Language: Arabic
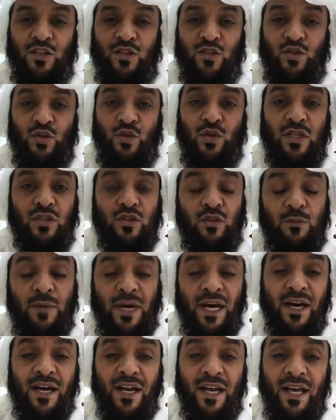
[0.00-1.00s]
سورة
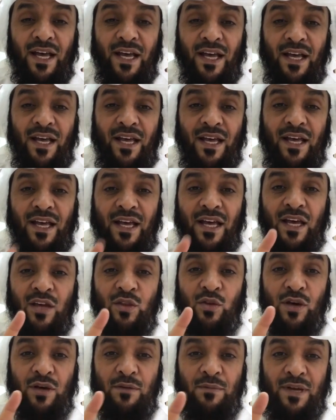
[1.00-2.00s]
البقرة
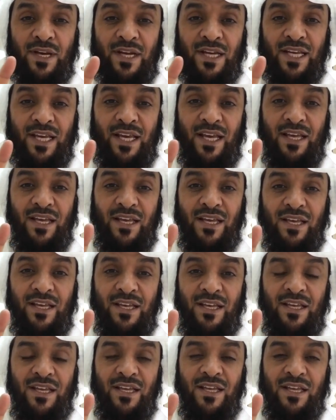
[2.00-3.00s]
أخذها بركة
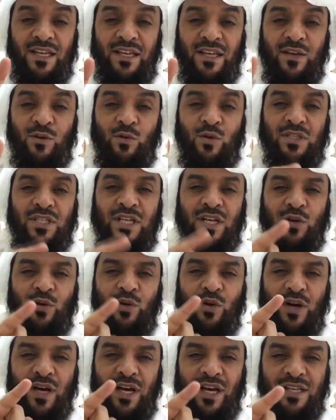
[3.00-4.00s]

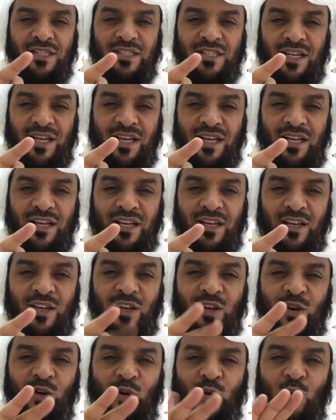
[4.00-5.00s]
وتركها حسرة
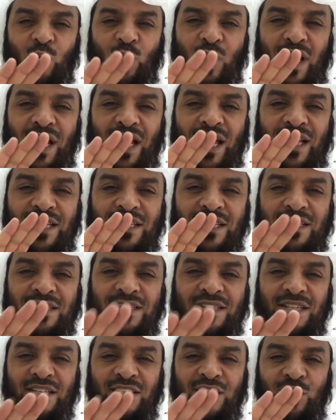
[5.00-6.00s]
ولا
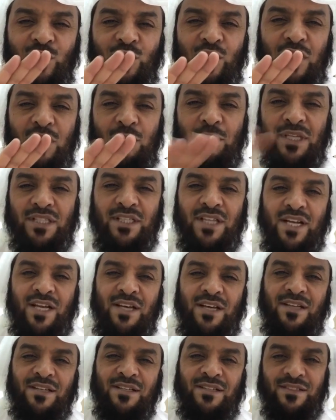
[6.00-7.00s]
تستطيعها
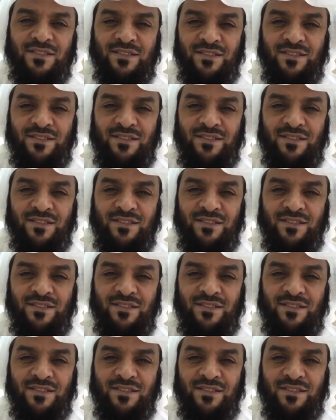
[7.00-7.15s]
البطلة